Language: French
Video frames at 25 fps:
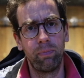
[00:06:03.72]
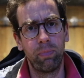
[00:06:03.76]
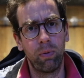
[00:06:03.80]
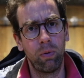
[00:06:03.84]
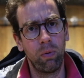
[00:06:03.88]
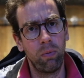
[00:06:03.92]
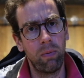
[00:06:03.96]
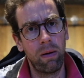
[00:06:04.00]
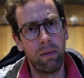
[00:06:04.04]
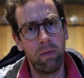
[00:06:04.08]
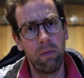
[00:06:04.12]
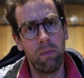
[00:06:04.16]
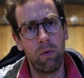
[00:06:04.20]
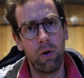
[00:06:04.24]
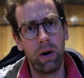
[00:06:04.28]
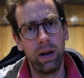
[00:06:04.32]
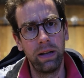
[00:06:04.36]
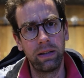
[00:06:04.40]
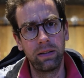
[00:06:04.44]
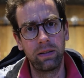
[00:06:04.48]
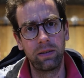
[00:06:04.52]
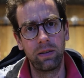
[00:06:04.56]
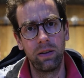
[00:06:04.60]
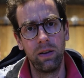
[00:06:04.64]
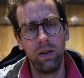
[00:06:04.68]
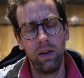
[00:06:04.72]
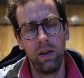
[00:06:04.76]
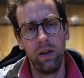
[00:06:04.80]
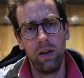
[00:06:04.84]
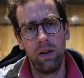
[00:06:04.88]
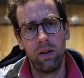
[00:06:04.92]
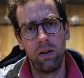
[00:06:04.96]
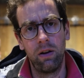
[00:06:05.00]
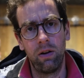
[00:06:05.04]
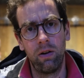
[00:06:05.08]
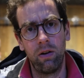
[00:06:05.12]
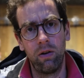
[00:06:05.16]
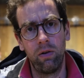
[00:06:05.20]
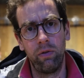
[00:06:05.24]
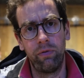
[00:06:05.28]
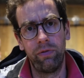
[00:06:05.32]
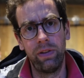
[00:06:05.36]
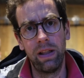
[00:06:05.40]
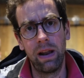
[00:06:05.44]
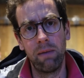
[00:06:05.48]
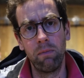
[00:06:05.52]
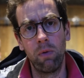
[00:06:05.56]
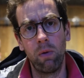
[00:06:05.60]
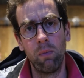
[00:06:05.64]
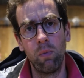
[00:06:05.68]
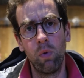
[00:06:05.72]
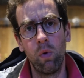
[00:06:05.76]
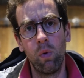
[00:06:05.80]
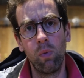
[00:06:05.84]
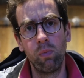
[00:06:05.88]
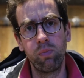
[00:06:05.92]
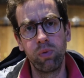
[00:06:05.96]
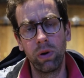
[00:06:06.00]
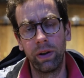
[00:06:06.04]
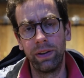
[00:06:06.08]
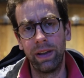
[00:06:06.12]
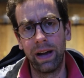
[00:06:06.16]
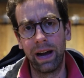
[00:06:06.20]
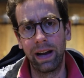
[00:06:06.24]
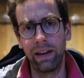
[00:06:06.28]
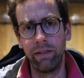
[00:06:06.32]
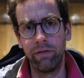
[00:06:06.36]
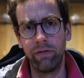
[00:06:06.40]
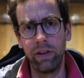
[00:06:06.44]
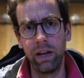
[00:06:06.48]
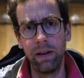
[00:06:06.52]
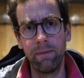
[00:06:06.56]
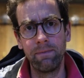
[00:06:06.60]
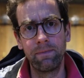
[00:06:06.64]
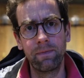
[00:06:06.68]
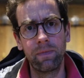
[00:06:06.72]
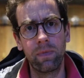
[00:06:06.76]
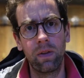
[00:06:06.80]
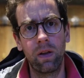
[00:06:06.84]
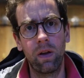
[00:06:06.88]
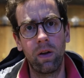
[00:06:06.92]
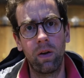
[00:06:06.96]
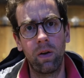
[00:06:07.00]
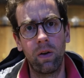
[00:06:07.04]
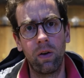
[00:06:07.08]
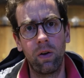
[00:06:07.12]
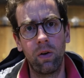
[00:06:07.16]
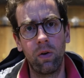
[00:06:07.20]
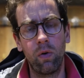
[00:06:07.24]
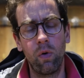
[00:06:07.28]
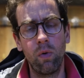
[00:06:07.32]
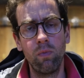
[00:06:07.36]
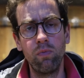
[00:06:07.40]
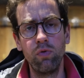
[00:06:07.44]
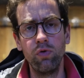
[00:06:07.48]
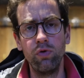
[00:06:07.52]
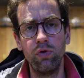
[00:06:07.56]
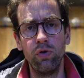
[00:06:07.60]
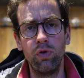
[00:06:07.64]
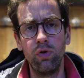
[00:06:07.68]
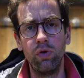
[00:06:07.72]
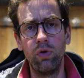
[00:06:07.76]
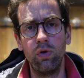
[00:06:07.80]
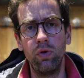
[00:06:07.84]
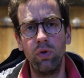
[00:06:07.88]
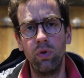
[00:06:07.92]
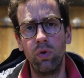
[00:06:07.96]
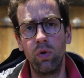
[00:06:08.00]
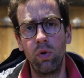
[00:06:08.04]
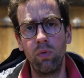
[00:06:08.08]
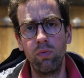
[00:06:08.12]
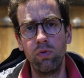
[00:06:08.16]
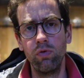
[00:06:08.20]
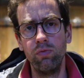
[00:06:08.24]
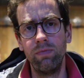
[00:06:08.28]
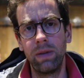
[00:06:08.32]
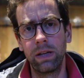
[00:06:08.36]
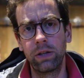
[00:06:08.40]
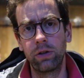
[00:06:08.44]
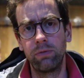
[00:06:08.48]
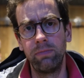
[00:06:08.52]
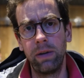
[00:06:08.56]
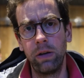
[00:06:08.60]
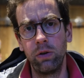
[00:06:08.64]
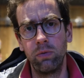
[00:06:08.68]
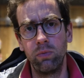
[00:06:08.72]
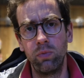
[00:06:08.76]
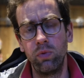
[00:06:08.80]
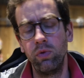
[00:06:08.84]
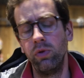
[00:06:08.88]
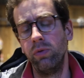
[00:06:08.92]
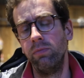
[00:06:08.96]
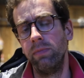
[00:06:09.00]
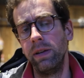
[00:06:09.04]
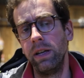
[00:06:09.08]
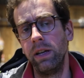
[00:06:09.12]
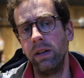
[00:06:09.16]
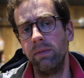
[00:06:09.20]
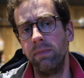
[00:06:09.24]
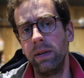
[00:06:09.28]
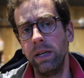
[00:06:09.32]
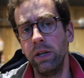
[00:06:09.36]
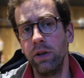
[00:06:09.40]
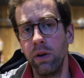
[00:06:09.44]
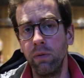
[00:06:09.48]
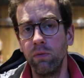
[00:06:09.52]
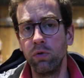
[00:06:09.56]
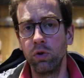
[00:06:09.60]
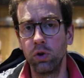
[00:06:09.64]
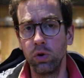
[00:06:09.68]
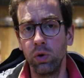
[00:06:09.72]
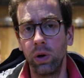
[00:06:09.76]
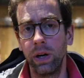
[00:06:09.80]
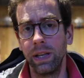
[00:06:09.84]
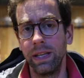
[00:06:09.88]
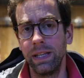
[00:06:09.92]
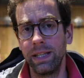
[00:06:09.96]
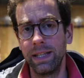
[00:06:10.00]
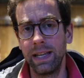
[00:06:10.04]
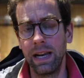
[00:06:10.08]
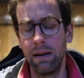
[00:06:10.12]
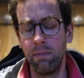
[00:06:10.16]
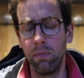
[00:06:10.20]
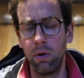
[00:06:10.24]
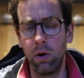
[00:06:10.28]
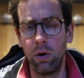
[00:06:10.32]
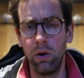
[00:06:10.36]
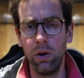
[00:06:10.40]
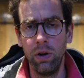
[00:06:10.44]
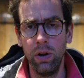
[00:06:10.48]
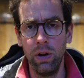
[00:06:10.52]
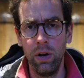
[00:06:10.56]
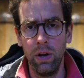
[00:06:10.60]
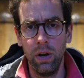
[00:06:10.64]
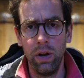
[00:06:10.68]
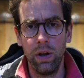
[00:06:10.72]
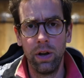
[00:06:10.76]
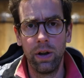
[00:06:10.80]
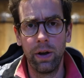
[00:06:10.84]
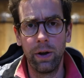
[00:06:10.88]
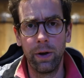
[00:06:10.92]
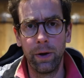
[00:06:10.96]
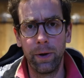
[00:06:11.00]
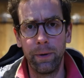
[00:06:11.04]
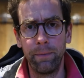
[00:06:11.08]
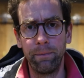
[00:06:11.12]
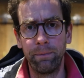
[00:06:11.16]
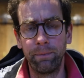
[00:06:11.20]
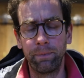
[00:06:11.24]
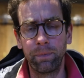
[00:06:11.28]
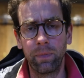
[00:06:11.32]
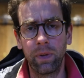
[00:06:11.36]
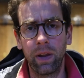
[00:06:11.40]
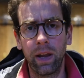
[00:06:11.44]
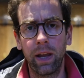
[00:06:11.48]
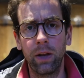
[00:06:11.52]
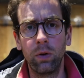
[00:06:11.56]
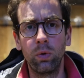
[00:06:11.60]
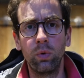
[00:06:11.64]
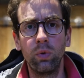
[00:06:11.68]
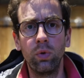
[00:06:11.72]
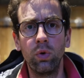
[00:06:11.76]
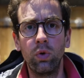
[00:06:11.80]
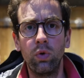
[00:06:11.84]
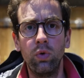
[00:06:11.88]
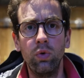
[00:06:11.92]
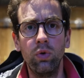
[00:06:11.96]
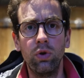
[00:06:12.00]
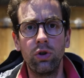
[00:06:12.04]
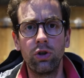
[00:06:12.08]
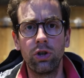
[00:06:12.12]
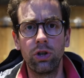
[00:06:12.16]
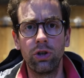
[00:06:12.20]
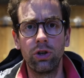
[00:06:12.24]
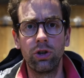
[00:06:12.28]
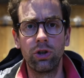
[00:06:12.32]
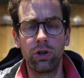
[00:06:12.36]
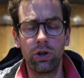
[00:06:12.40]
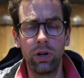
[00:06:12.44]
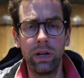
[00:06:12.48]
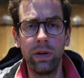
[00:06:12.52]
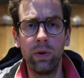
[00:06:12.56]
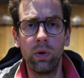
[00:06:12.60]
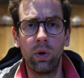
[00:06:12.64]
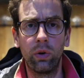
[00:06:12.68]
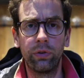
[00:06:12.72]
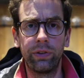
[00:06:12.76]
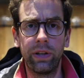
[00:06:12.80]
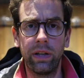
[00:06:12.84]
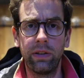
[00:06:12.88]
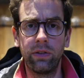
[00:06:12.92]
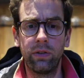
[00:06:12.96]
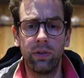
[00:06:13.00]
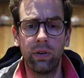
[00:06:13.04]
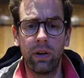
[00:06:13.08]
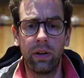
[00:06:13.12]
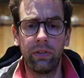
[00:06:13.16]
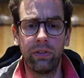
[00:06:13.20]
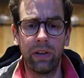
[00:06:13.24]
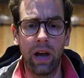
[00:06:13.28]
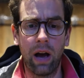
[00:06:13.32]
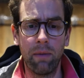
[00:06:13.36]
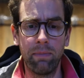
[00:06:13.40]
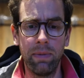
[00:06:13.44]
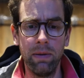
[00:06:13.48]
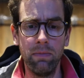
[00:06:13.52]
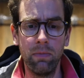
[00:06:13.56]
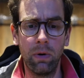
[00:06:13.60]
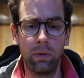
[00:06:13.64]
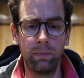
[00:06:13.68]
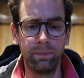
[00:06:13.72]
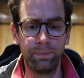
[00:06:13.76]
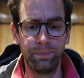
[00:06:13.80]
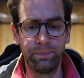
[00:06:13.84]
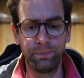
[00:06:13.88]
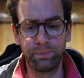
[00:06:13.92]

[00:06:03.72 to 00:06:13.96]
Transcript: probablement être finalement mon point d'arrivée euh, au, bout de, au bout de ma semaine, au bout de mes, neuf 9 jours initialement. Euh, et donc du coup, je, l'ai eu en tête assez rapidement.